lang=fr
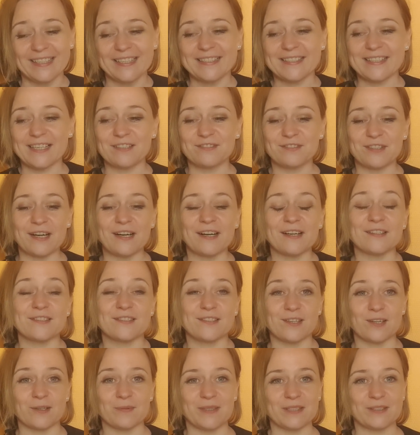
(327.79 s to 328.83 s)
savoir
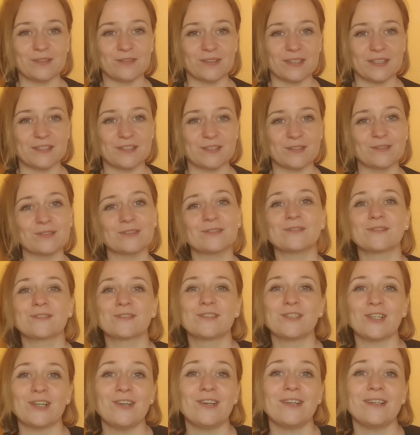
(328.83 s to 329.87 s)
se remettre en question
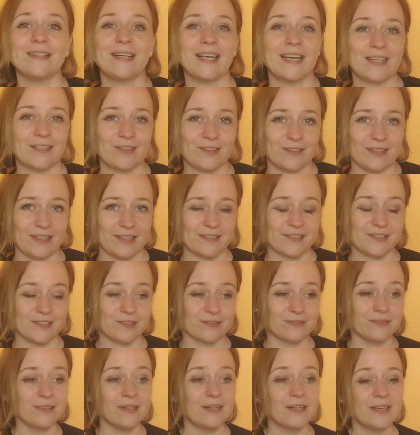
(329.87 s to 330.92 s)
dans la
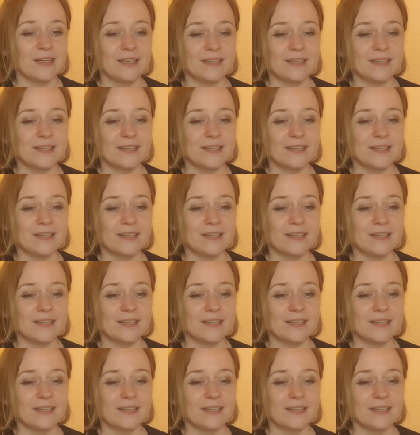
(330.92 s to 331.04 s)
relation.